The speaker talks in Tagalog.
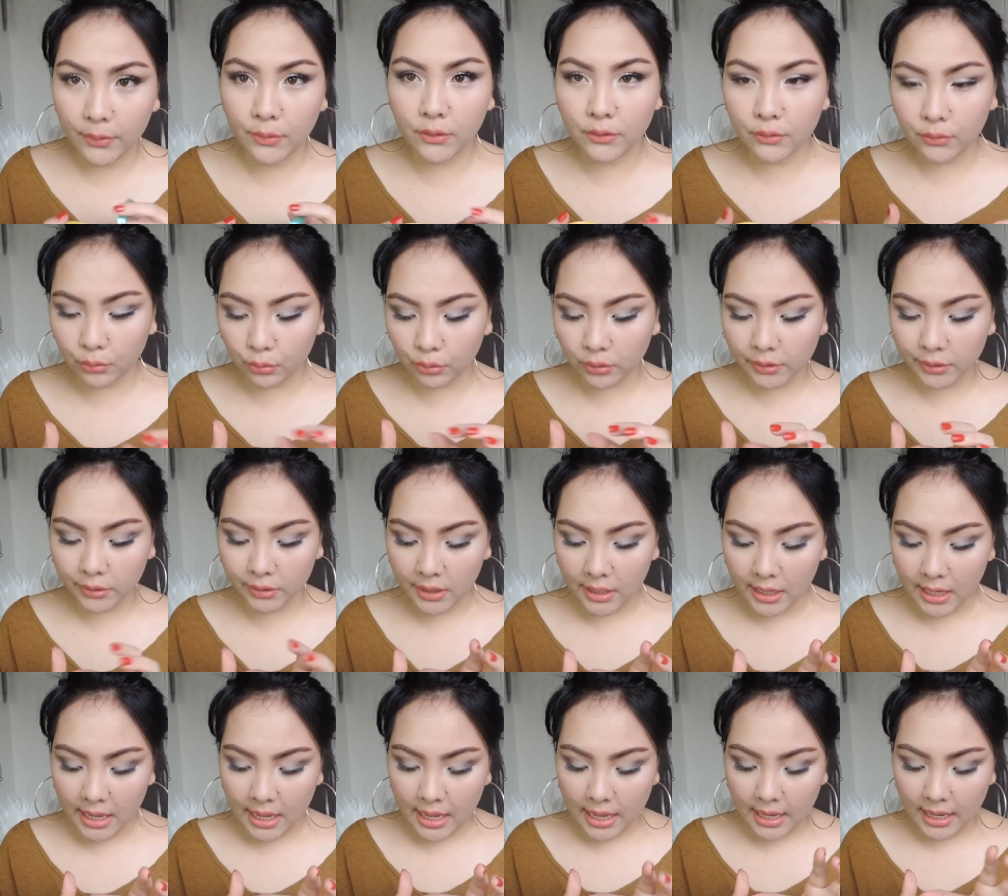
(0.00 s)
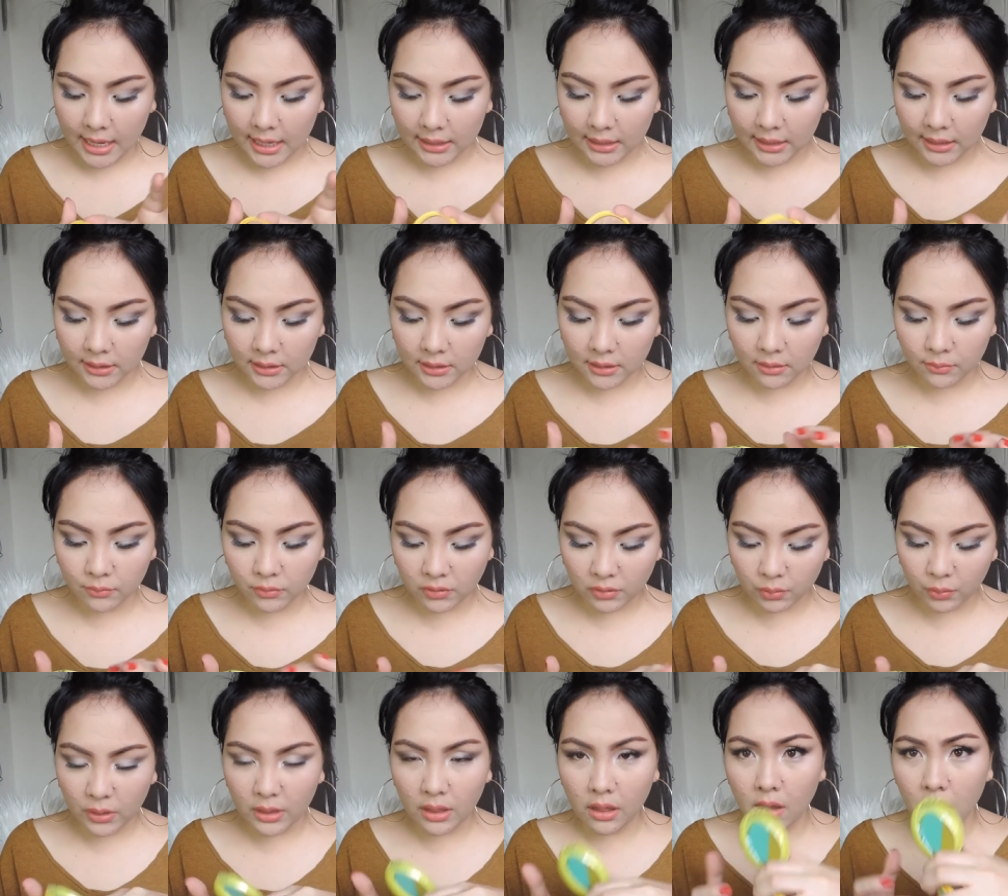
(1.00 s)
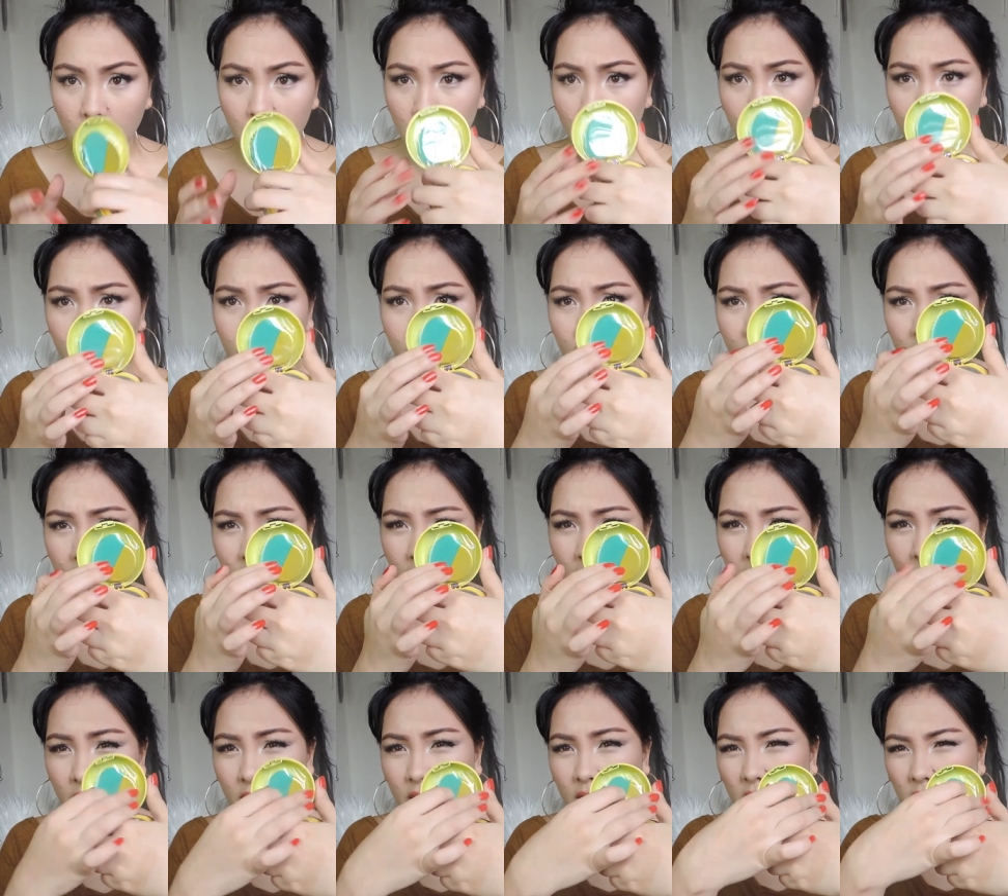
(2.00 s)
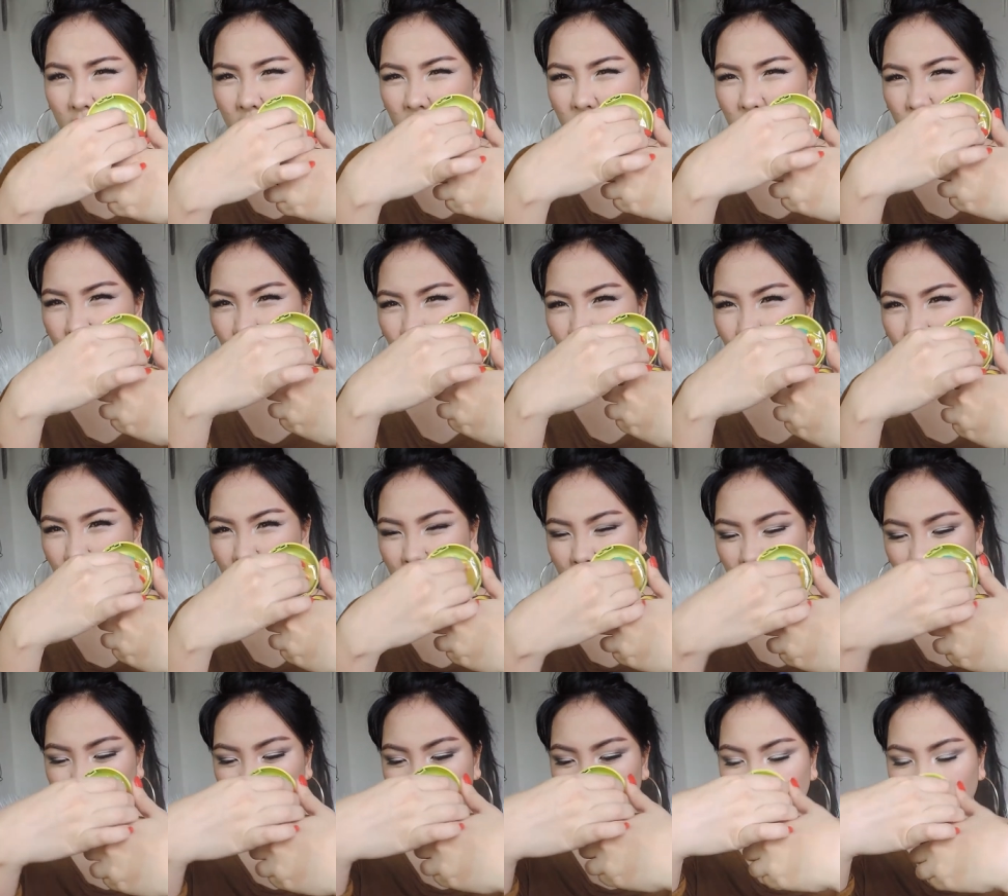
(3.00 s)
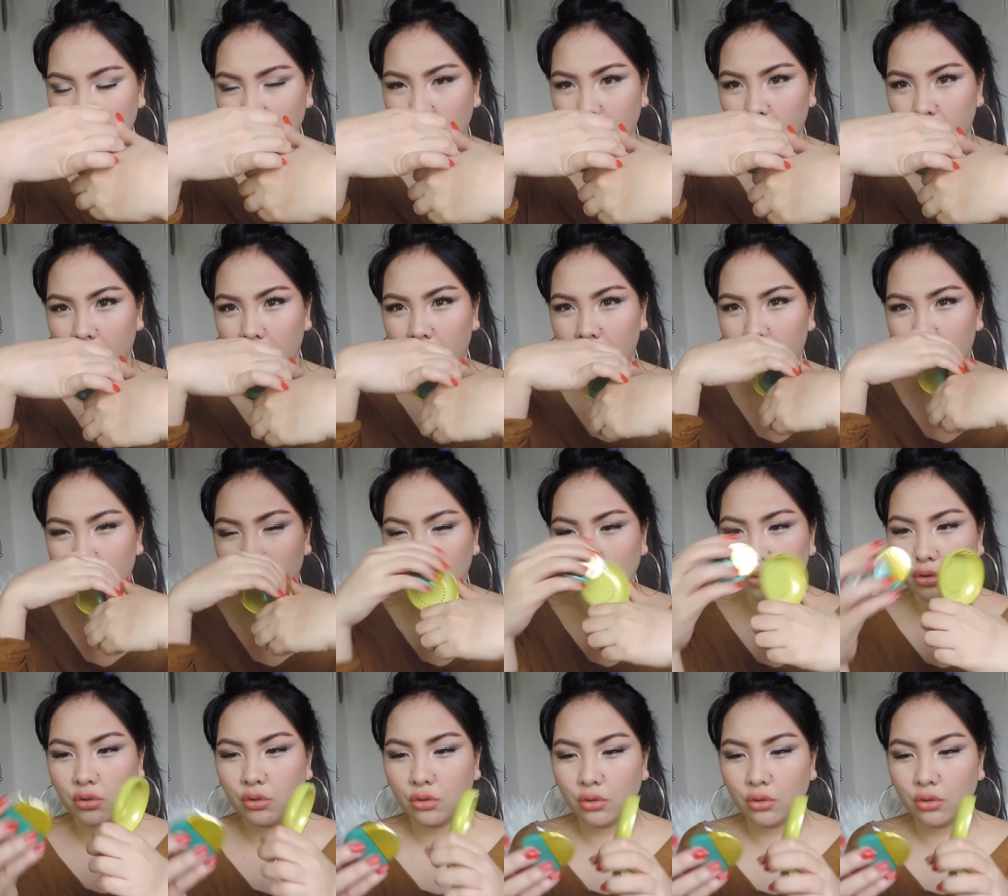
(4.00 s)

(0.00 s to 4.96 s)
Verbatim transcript: contour. And it comes with a, here, I don't know, I think it's a sponge.